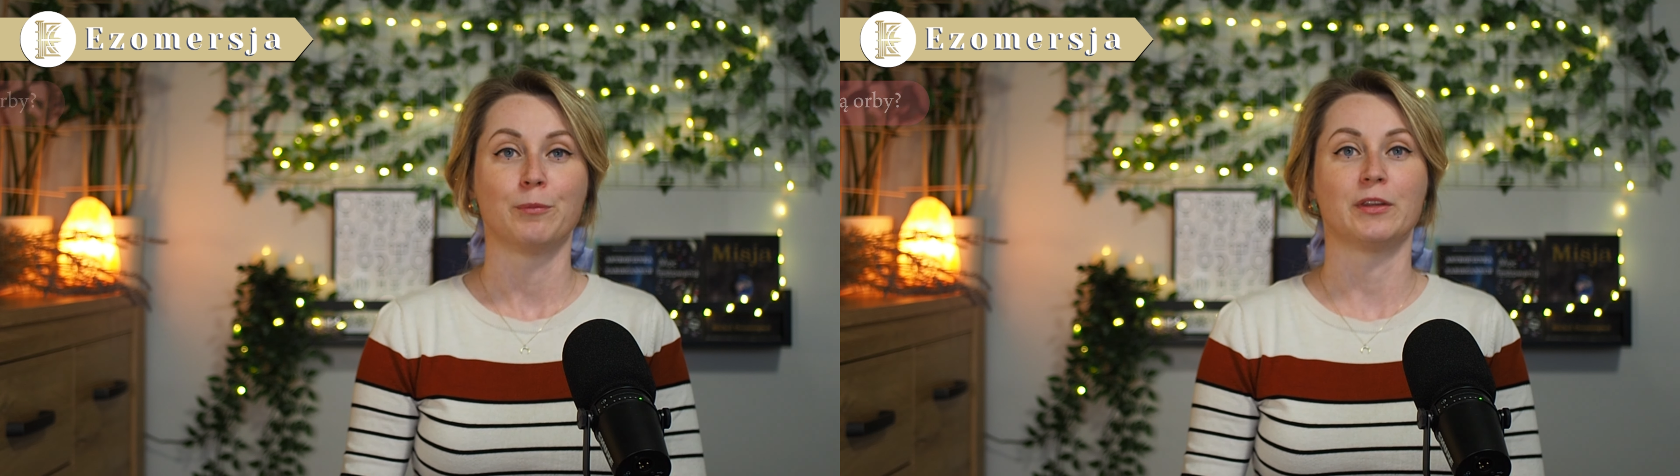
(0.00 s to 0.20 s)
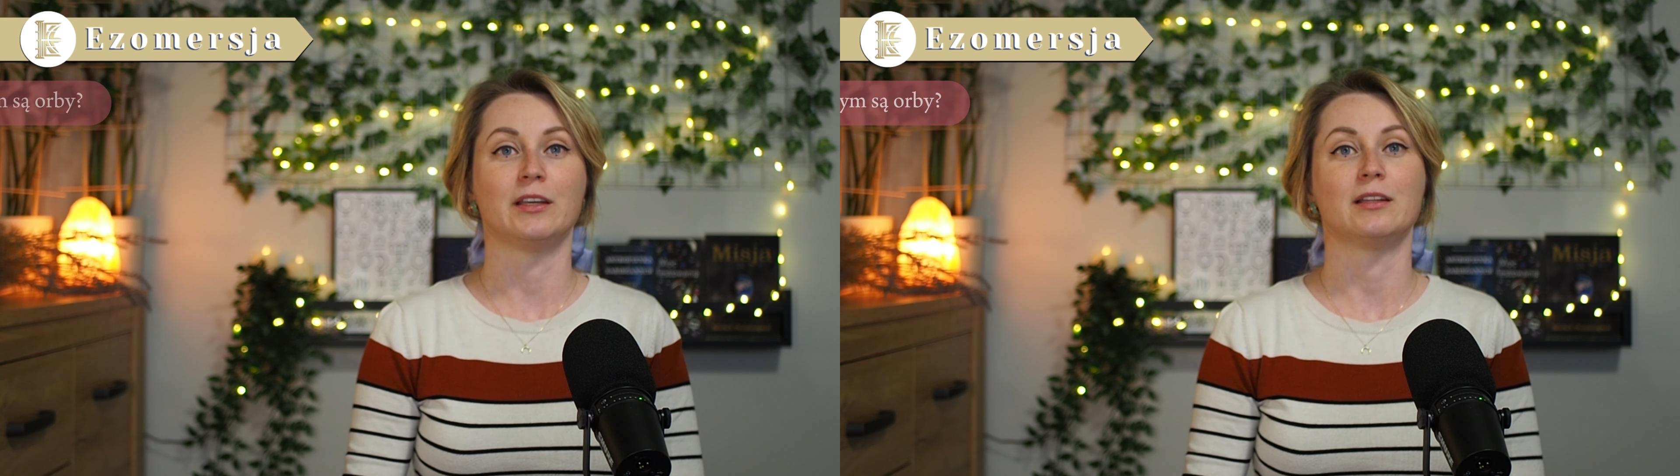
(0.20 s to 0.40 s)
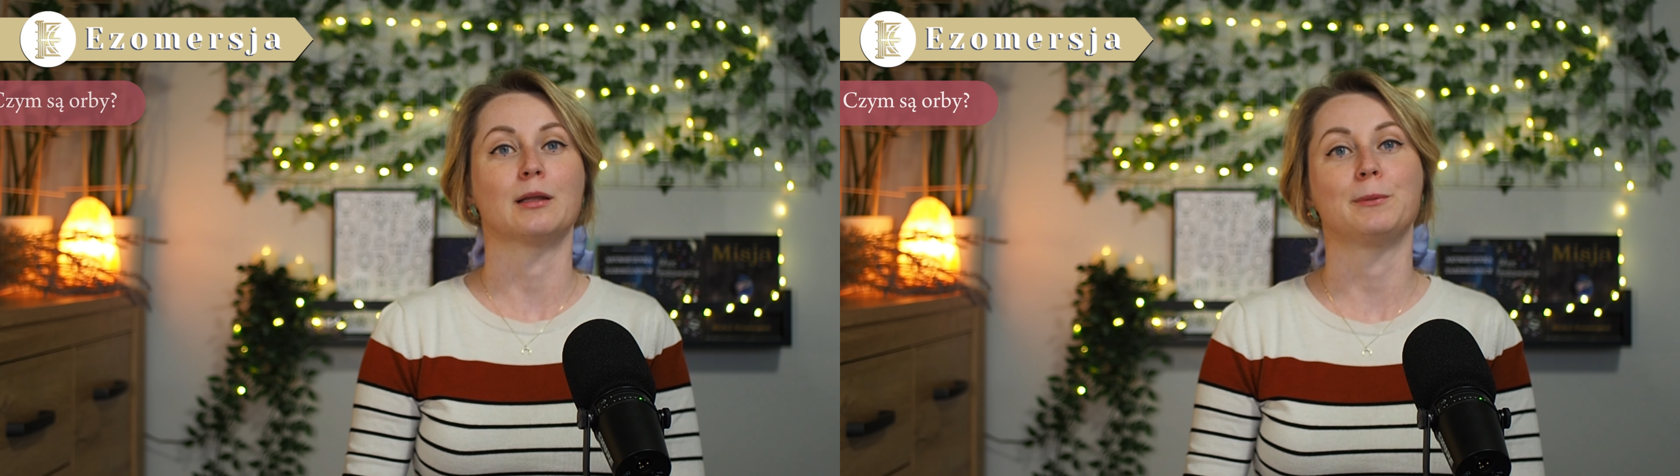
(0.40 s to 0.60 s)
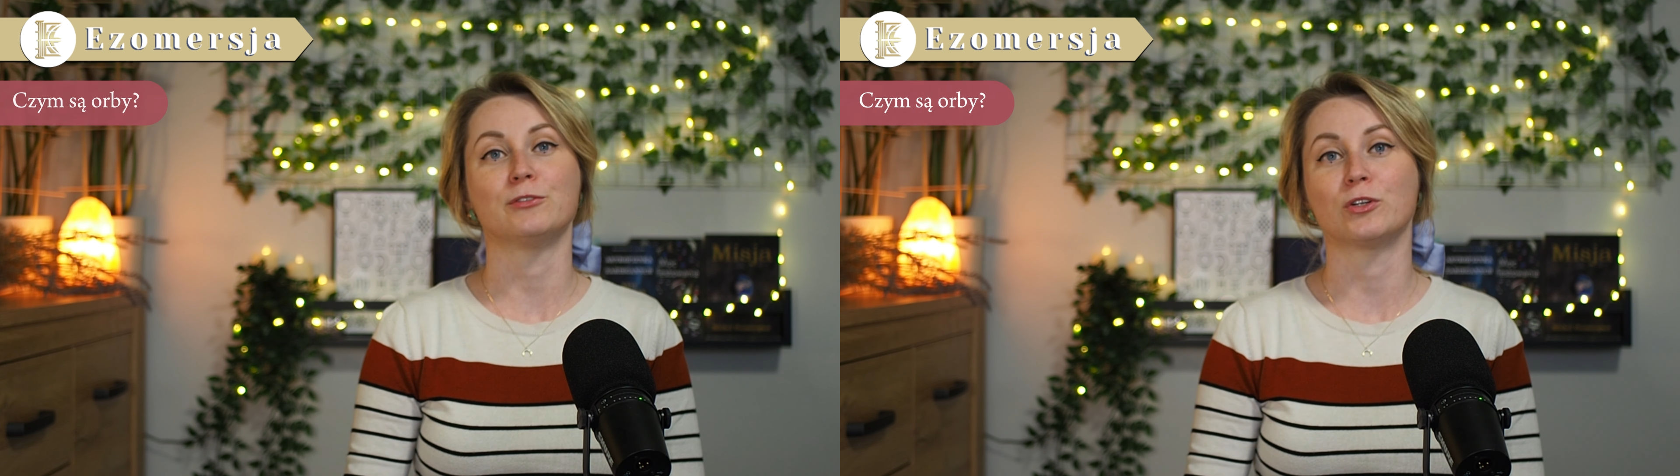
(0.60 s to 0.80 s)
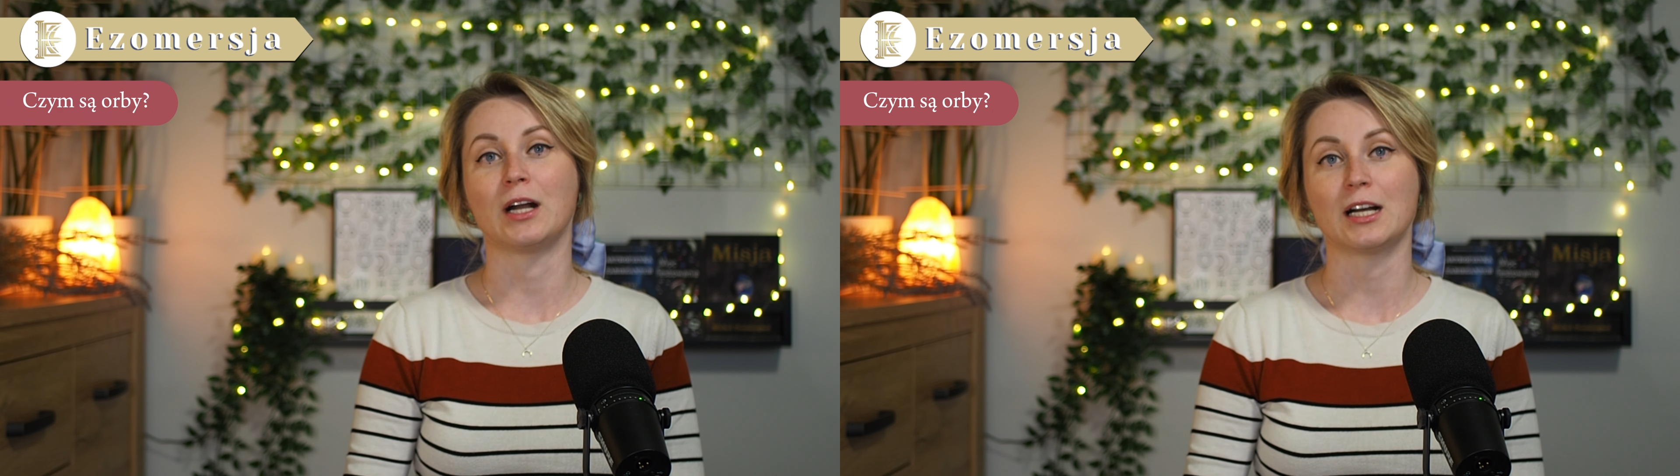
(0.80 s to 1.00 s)
I na
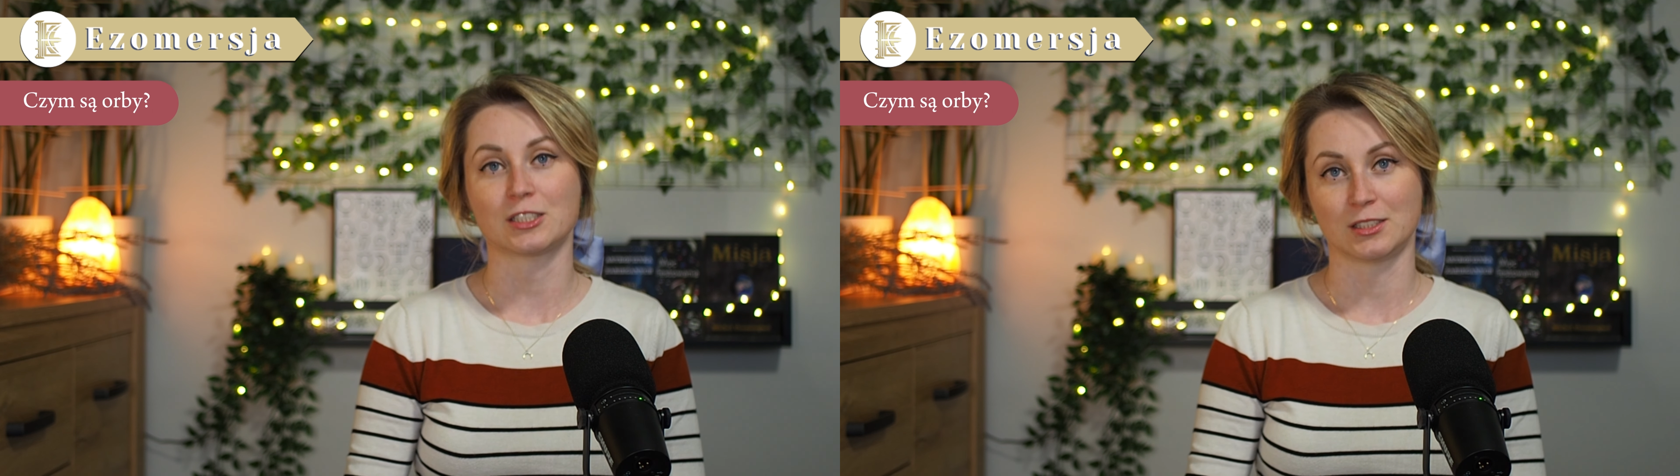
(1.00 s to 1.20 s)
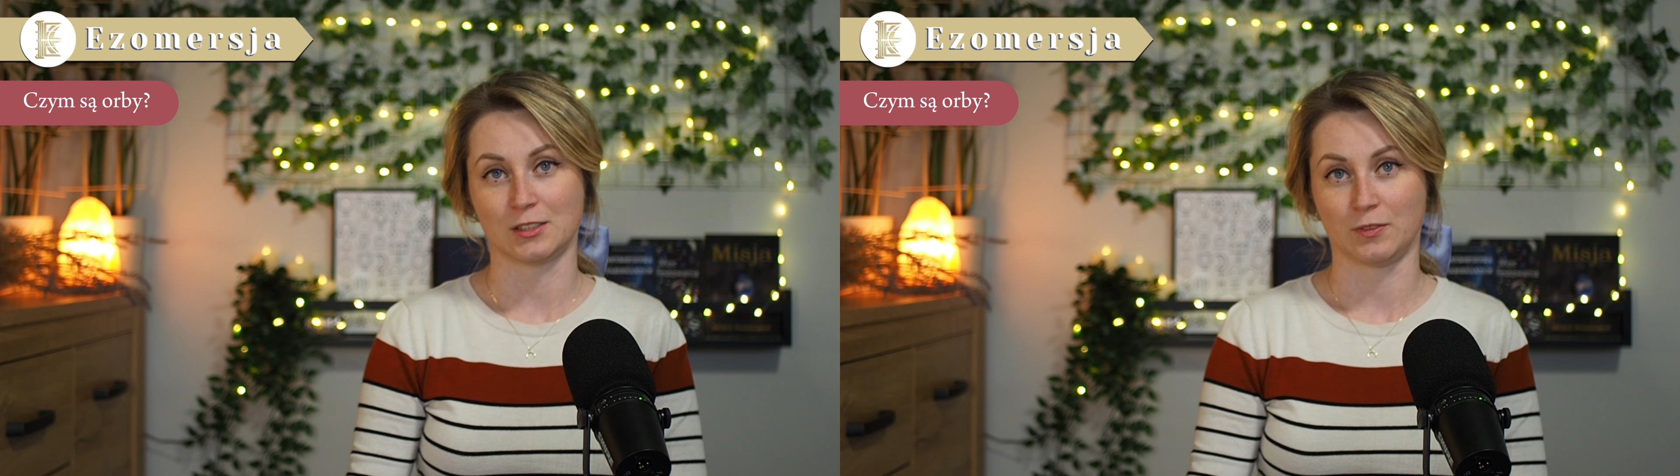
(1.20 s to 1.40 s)
pewno każdy z